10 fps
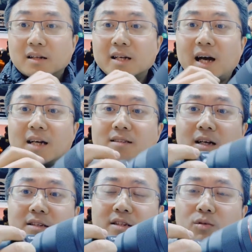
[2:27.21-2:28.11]
可以看一
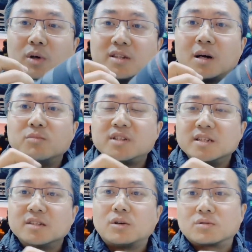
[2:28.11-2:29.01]
下。其实我的小拇指
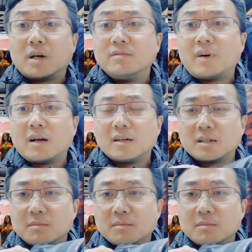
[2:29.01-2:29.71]
已经有处安放了。